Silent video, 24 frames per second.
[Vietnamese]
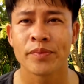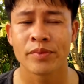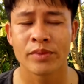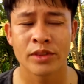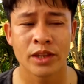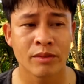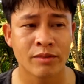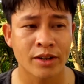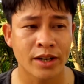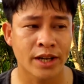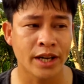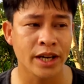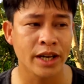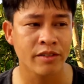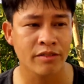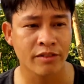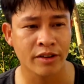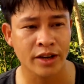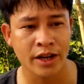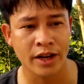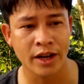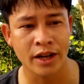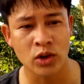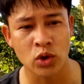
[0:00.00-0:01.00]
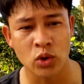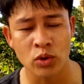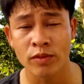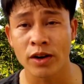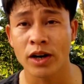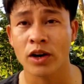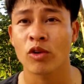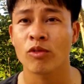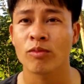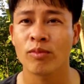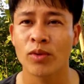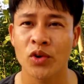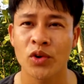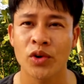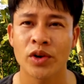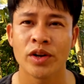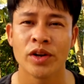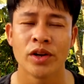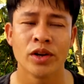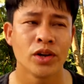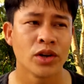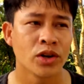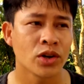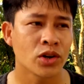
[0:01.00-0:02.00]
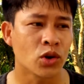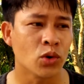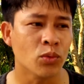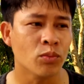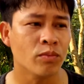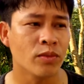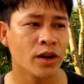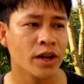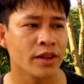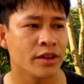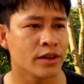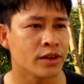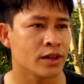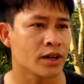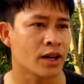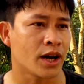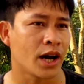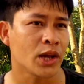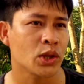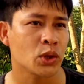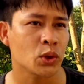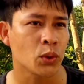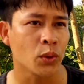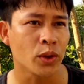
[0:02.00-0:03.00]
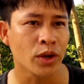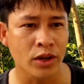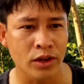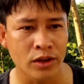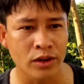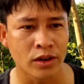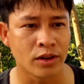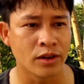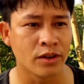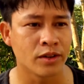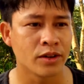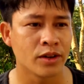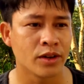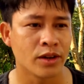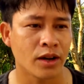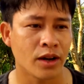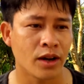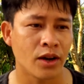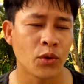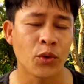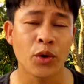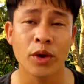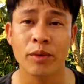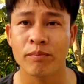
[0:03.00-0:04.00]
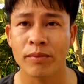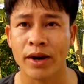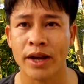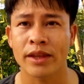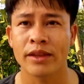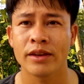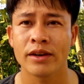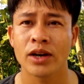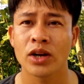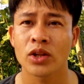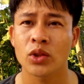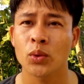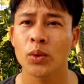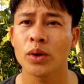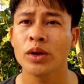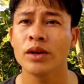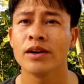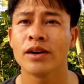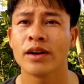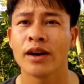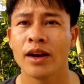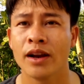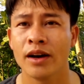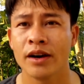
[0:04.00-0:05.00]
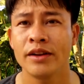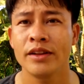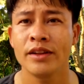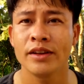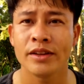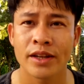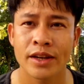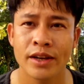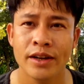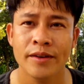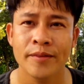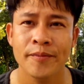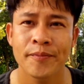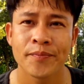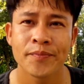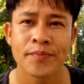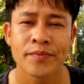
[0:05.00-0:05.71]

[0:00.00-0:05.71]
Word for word: Nhưng mà khi về đến khu vực Hóc Môn cũng là những cái tuyến đường à, huyết mạch, những cái tuyến đường lớn như thế.